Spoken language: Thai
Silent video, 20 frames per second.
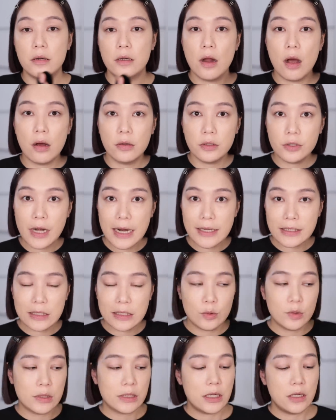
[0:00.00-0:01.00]
น้อง
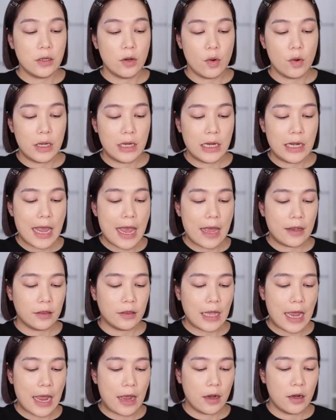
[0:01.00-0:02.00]
translucent คนนี้แหละ
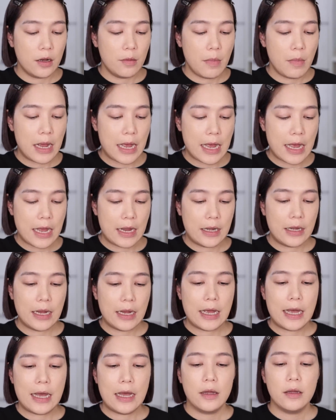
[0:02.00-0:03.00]
แตะขึ้นมานะ
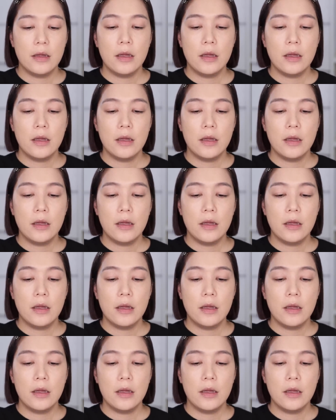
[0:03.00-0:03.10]
คะ